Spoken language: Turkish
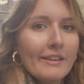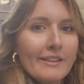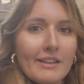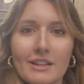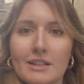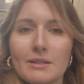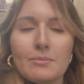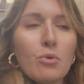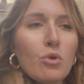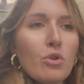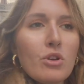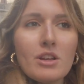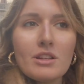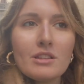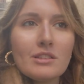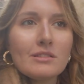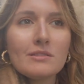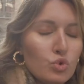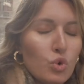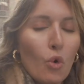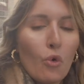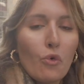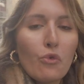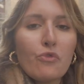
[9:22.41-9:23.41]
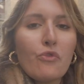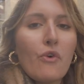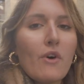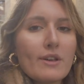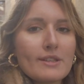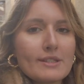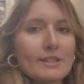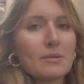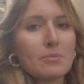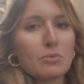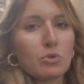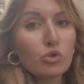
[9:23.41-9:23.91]
Yani böyle çok
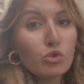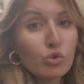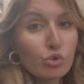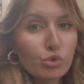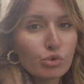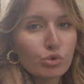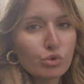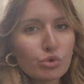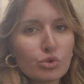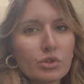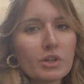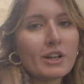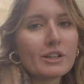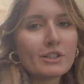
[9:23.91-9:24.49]
fazla bir kültür